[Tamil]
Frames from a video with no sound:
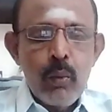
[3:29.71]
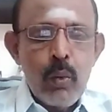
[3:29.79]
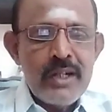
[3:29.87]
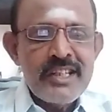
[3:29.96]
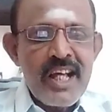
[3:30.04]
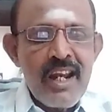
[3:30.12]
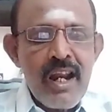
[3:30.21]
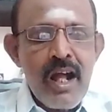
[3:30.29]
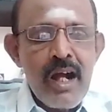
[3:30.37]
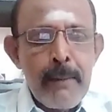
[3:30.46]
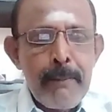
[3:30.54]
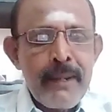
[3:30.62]

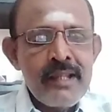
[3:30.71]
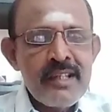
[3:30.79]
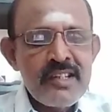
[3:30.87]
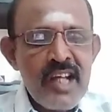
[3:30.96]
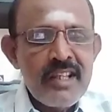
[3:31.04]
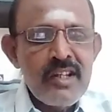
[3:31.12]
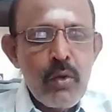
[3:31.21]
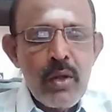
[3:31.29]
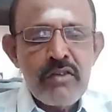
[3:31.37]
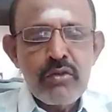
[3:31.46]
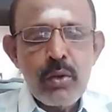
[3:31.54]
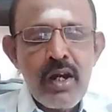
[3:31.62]
கோச்சாரராக பிறந்த ஜாதத்தில்
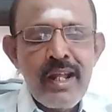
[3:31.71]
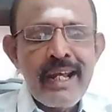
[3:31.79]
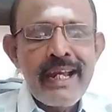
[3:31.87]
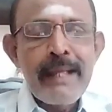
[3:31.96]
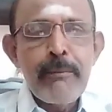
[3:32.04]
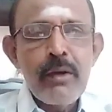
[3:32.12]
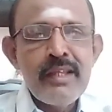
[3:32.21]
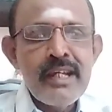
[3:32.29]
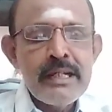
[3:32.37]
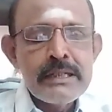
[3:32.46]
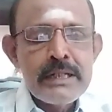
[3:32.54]
உள்ள சுக்கரன் இணையும் பொழுது